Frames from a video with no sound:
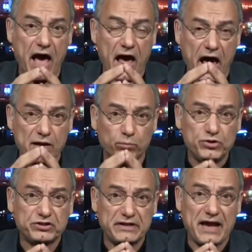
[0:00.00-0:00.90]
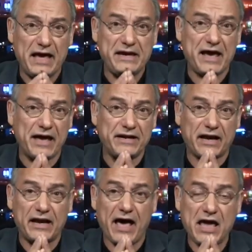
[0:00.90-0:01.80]
المشكله هي
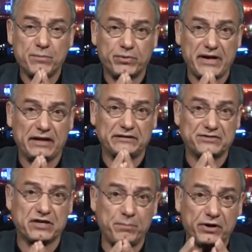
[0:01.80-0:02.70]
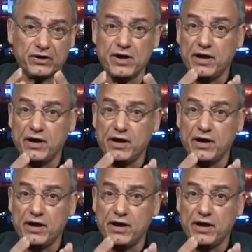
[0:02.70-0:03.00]
انك لا يمكن ان تستمر